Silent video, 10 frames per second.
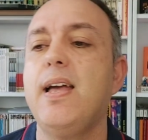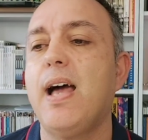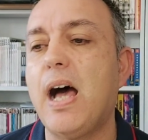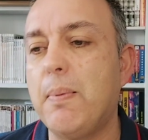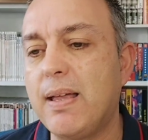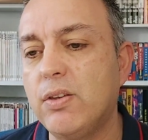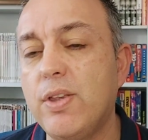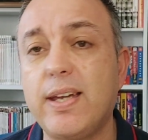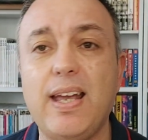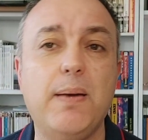hablando
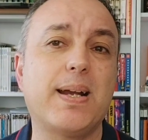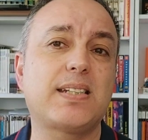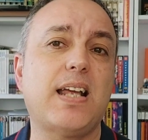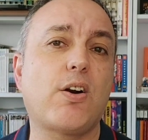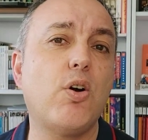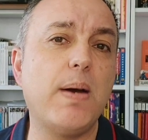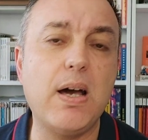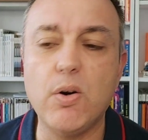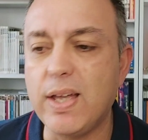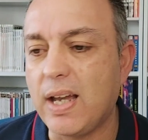de que el Barça
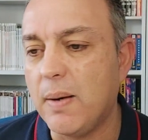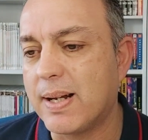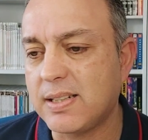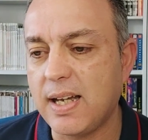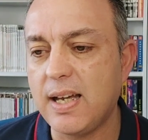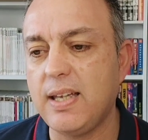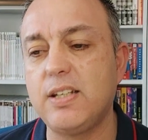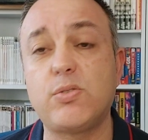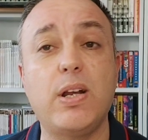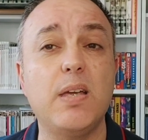roba o de que el Barça
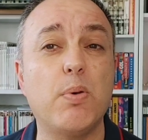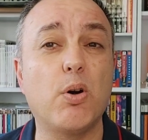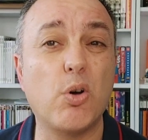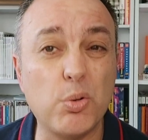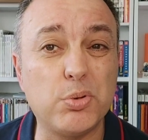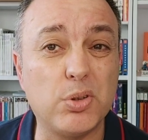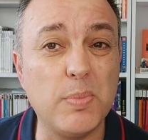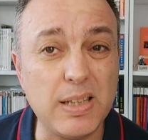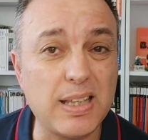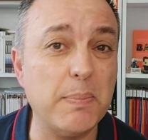es un equipo corrupto.
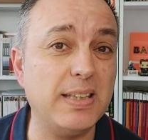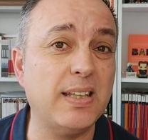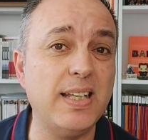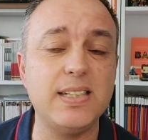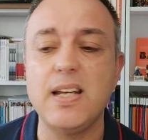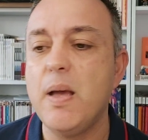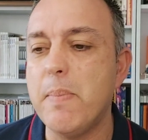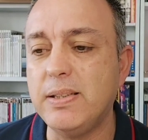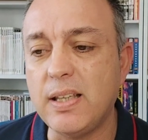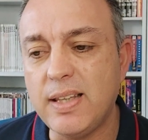¿Me, entendéis?
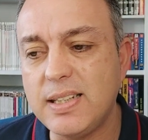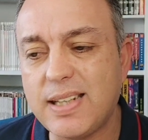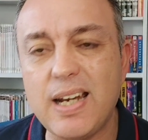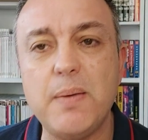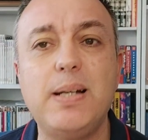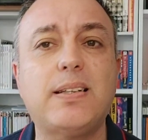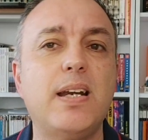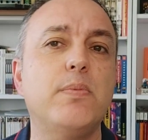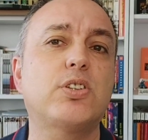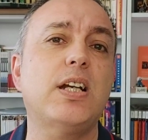¿Me entendéis qué nivel
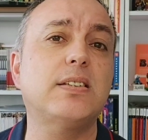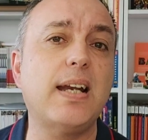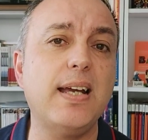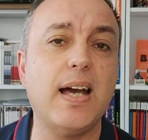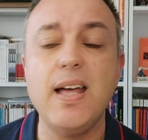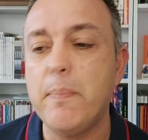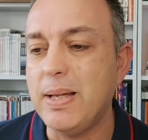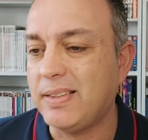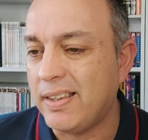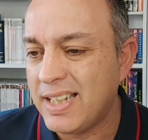tenemos en esta liga? ¿Me
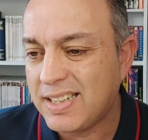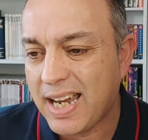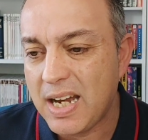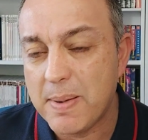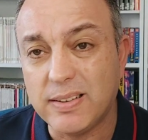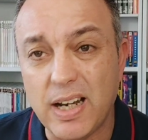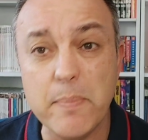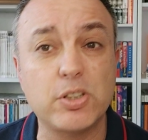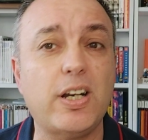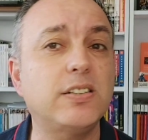entendéis qué nivel
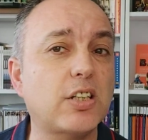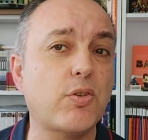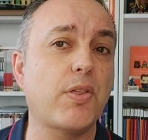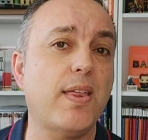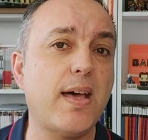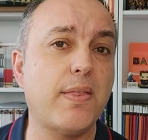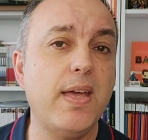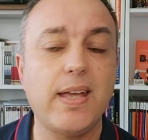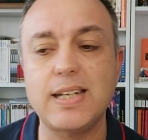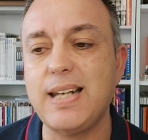tenemos en esta sociedad?
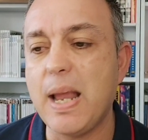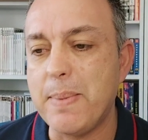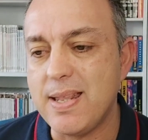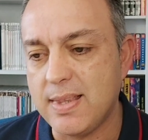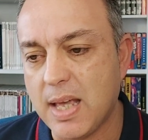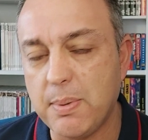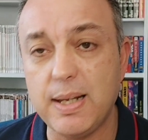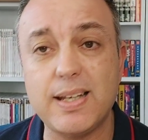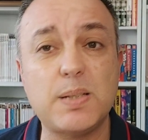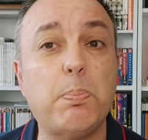Que es
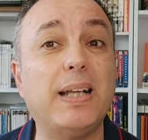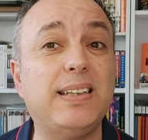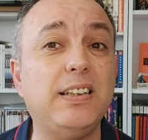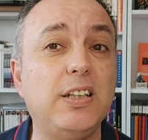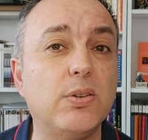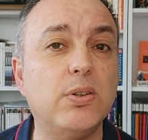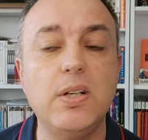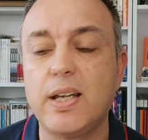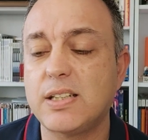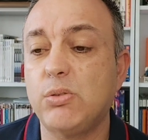lamentable, que es patético,
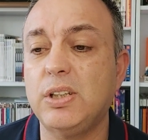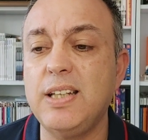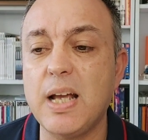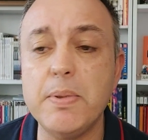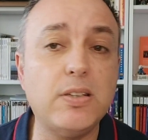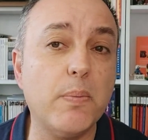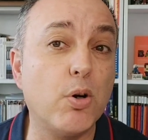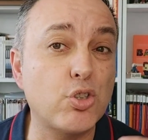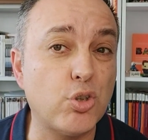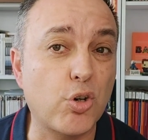que es auténticamente
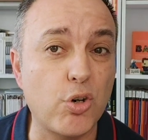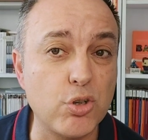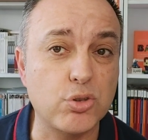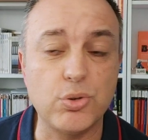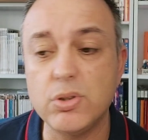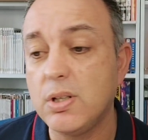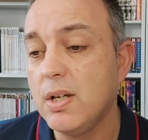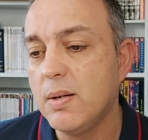bochornoso, ¿no?